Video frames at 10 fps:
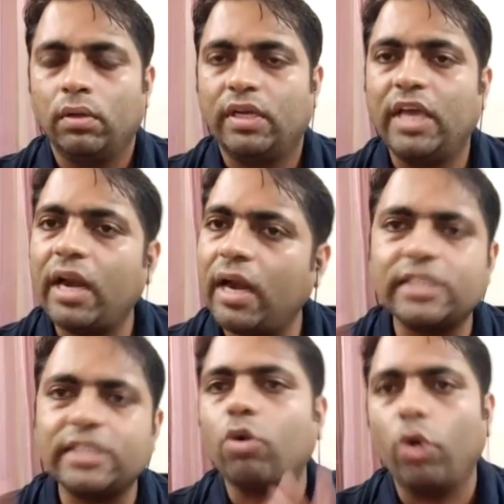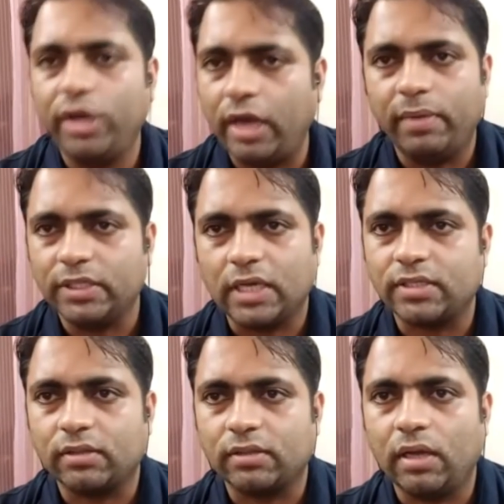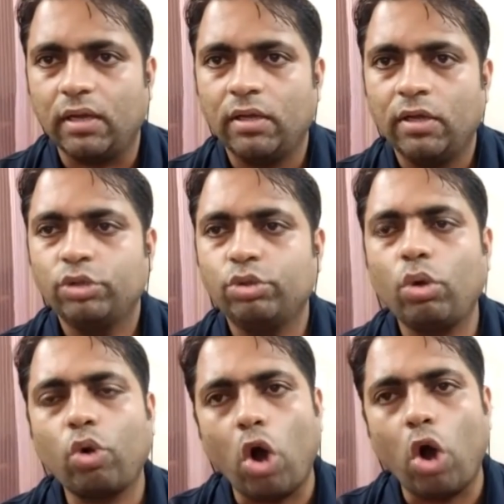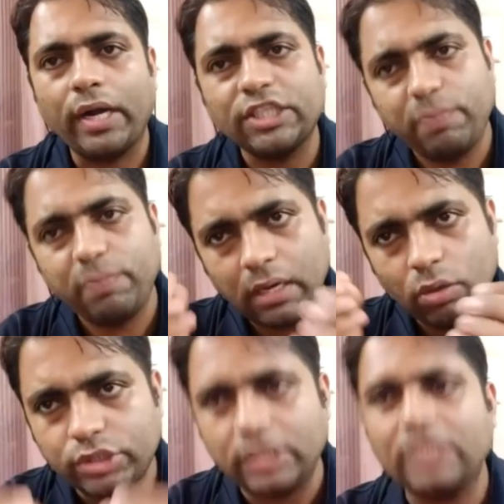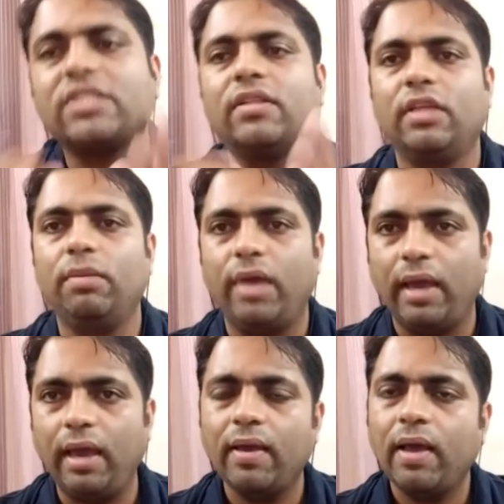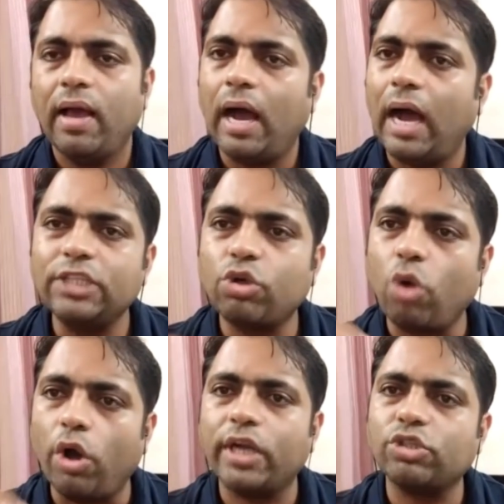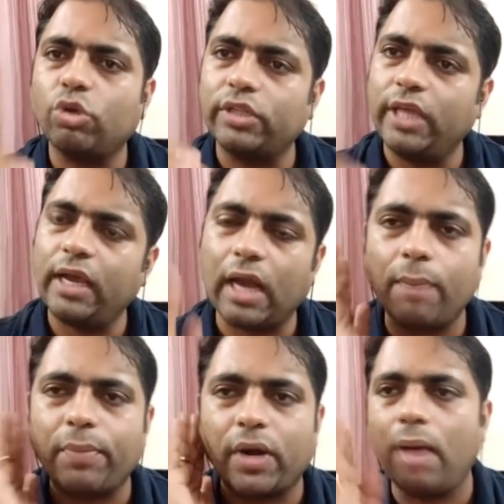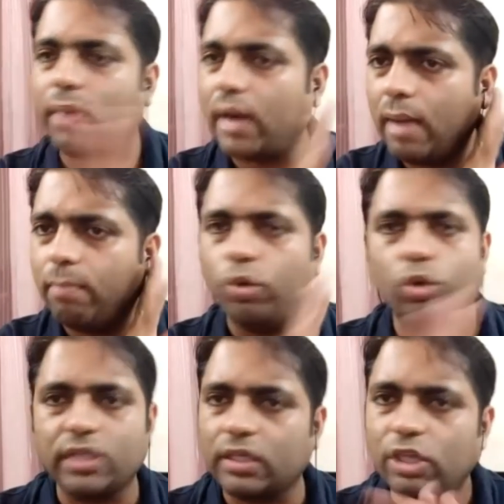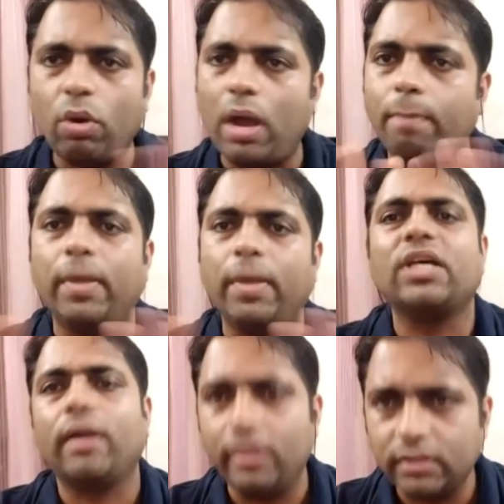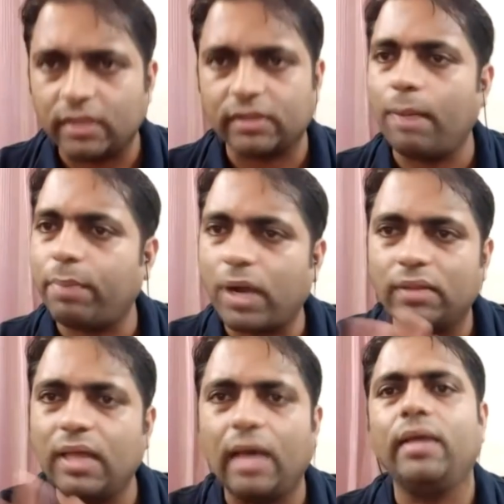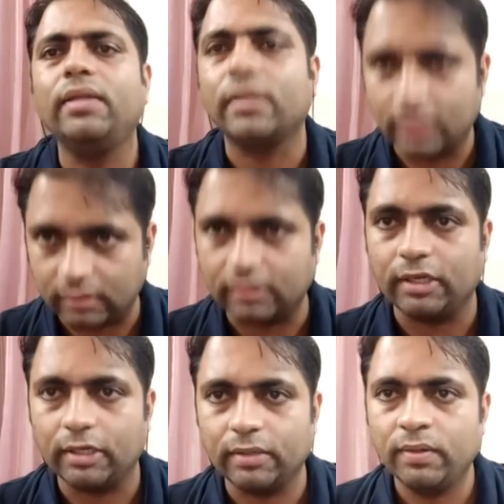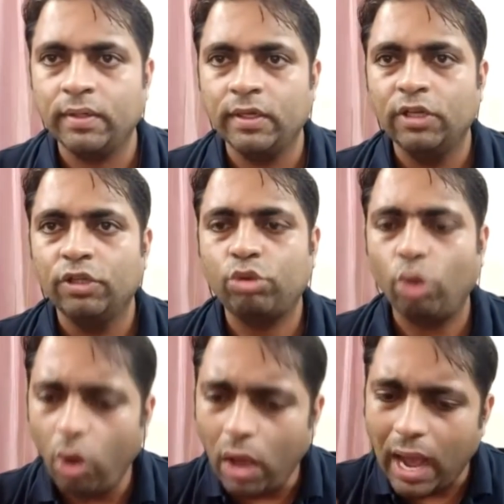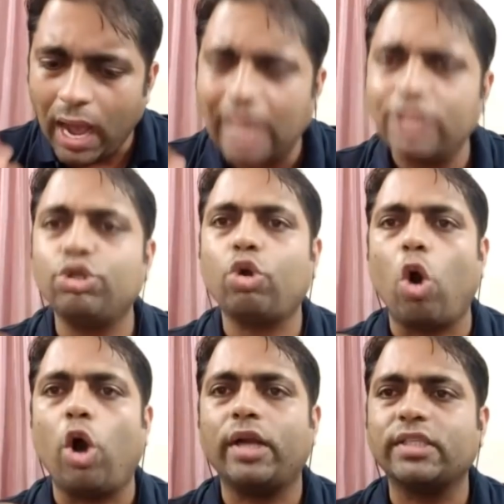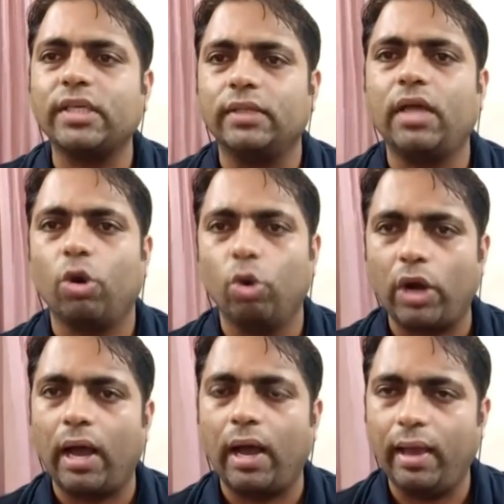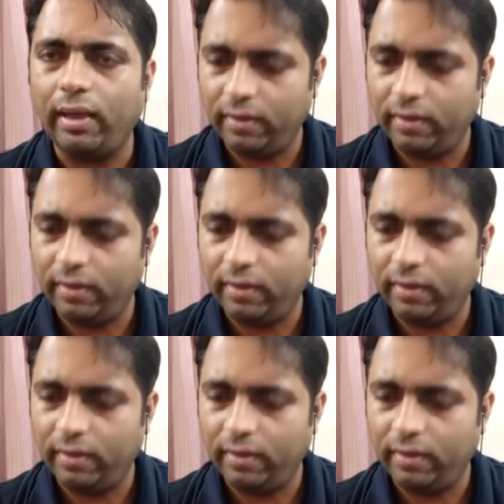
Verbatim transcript: गिरने से कोई नहीं बचा सकता तो कांग्रेस भी उसी स्थिति में है आज कांग्रेस को देखकर आप राम राम बोल सकते हो आप बचा नहीं सकते आप कंधा नहीं दे सकते तो आज जो कांग्रेस के अंदर हो रहा है